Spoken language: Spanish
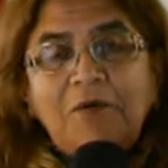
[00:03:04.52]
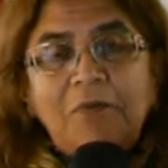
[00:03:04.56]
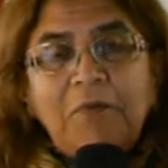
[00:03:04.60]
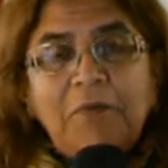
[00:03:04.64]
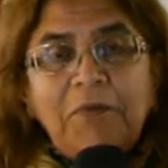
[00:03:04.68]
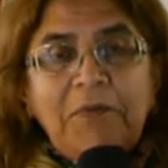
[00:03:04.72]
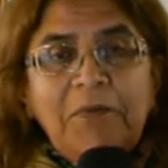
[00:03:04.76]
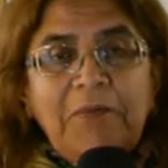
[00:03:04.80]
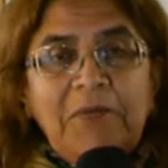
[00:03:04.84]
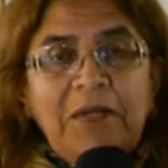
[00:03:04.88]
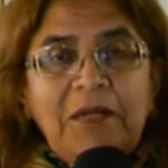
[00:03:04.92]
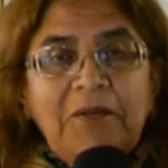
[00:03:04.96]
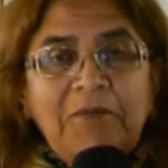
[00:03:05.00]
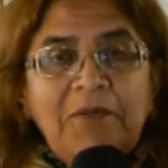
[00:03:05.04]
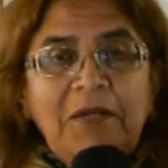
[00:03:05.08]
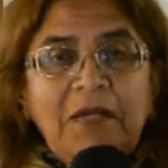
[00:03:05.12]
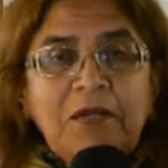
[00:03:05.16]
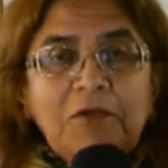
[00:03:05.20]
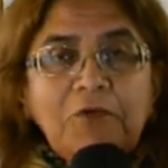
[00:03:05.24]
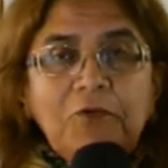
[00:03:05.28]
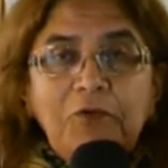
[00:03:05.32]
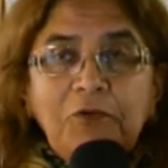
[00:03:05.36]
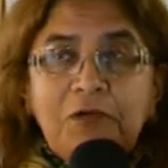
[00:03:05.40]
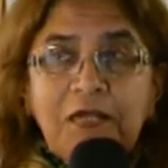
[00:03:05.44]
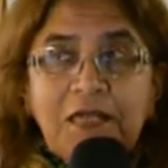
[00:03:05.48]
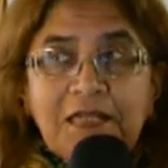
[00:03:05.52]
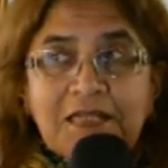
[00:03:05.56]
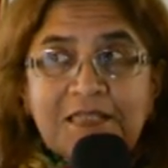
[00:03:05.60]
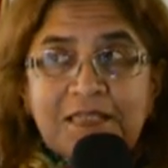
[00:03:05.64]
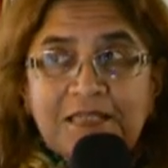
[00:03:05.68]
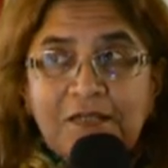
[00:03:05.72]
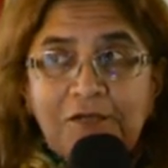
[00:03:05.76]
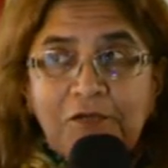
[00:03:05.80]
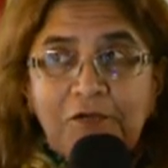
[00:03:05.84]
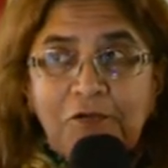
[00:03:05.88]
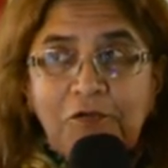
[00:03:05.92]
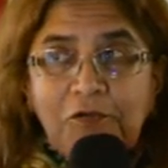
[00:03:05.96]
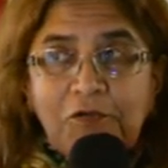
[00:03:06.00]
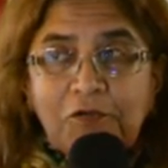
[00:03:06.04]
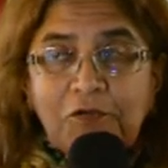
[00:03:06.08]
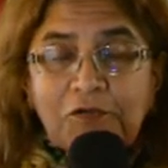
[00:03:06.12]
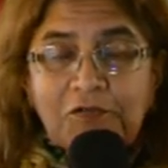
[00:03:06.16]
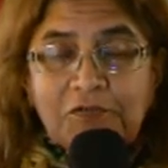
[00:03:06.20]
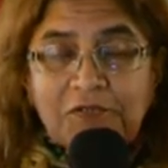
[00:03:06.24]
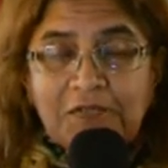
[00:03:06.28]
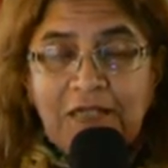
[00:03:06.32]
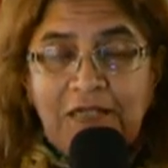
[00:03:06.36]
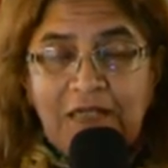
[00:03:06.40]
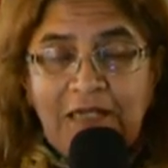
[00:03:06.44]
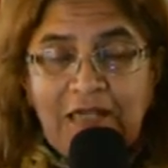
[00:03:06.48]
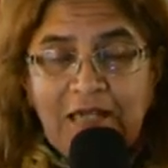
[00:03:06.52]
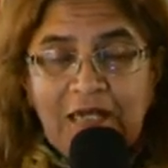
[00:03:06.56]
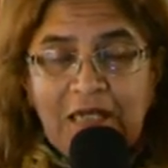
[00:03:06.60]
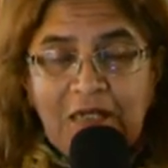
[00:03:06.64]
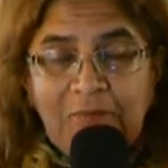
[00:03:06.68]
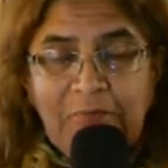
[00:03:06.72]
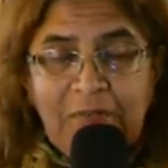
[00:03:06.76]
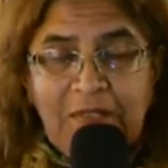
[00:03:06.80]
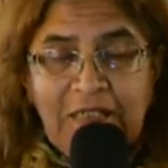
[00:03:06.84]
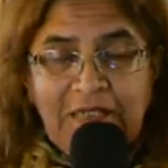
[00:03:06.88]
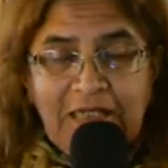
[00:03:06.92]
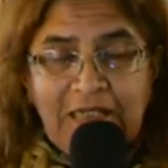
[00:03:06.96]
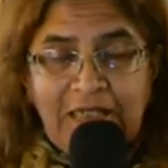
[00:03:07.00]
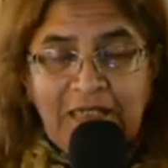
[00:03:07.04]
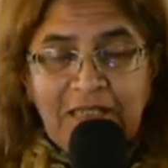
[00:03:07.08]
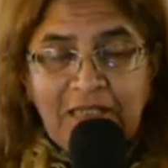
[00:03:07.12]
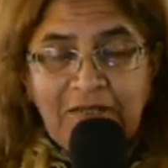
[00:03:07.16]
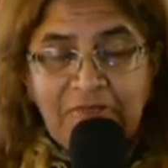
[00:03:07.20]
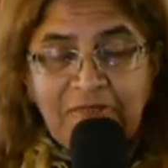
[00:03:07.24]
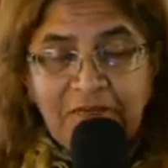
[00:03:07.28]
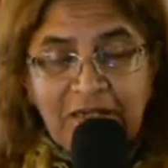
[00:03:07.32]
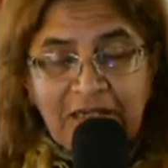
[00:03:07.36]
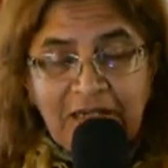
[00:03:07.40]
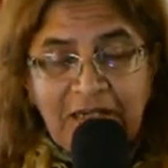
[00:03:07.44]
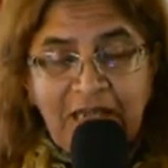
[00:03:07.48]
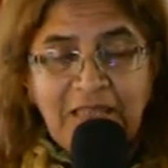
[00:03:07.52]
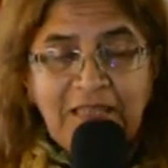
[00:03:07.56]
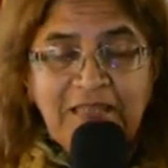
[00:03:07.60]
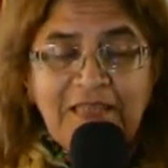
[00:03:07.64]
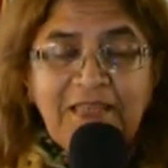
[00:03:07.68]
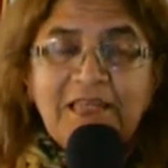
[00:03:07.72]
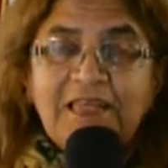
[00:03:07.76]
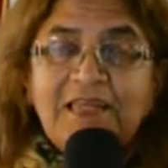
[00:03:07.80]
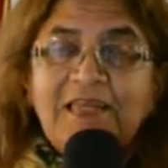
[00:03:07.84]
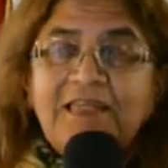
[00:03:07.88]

por primera vez la cruz que le hicieron los en la carpintería de Fernández,